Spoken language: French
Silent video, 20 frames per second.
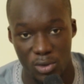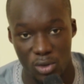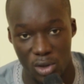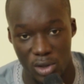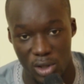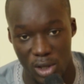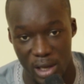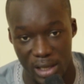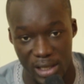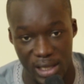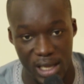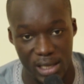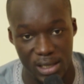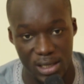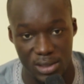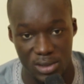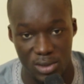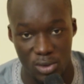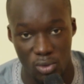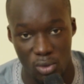notre antenne
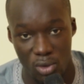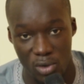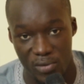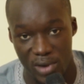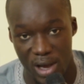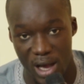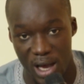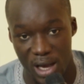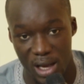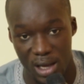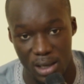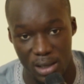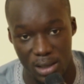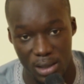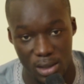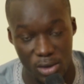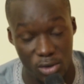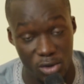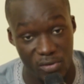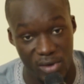qui se trouve à
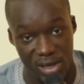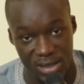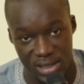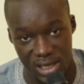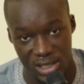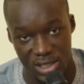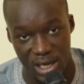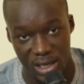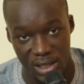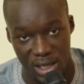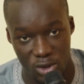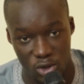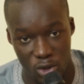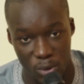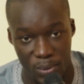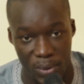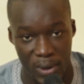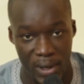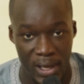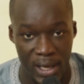euh, l'université Chanta Diop.